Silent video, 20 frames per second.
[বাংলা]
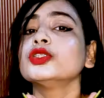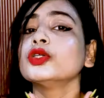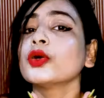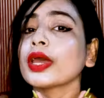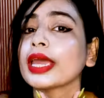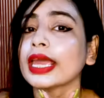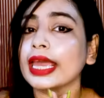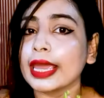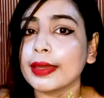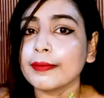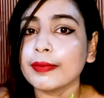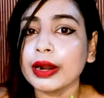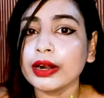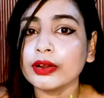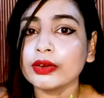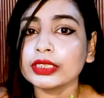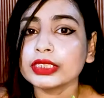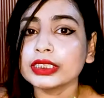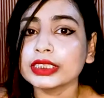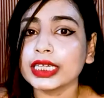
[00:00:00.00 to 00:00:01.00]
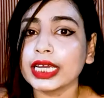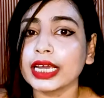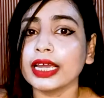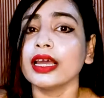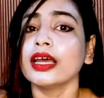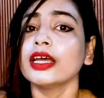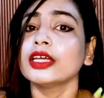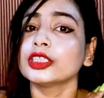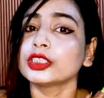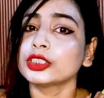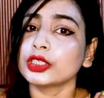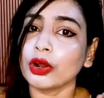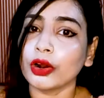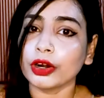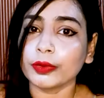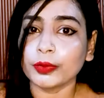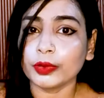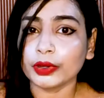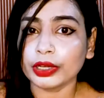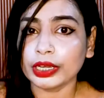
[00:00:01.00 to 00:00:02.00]
তো এবার হচ্ছে
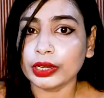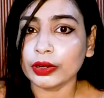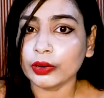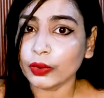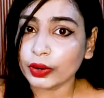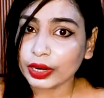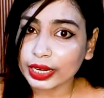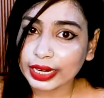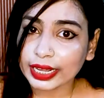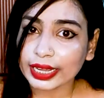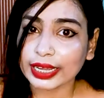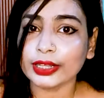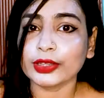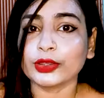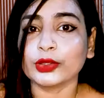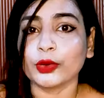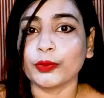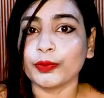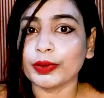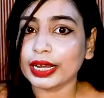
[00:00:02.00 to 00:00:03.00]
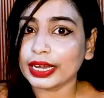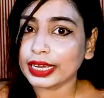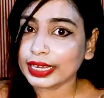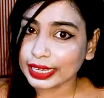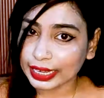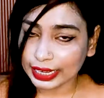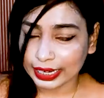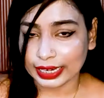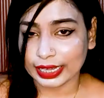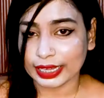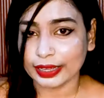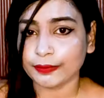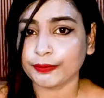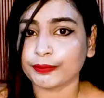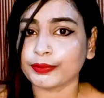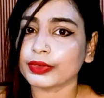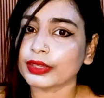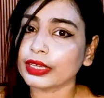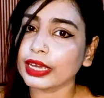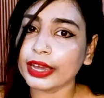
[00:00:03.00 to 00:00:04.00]
স্লট বুকিং করলে তোমরা গেলে
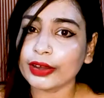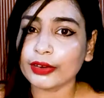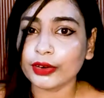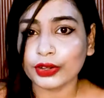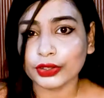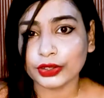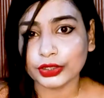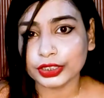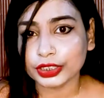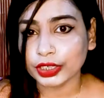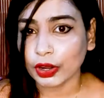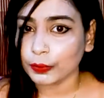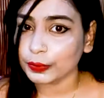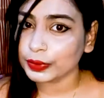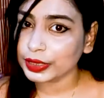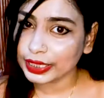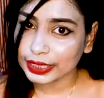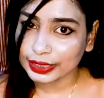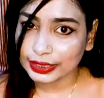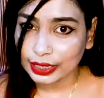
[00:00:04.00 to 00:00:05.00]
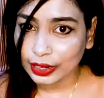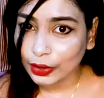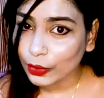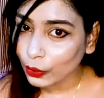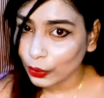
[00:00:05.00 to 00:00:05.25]
এগুলো তো সব ঠিকঠাক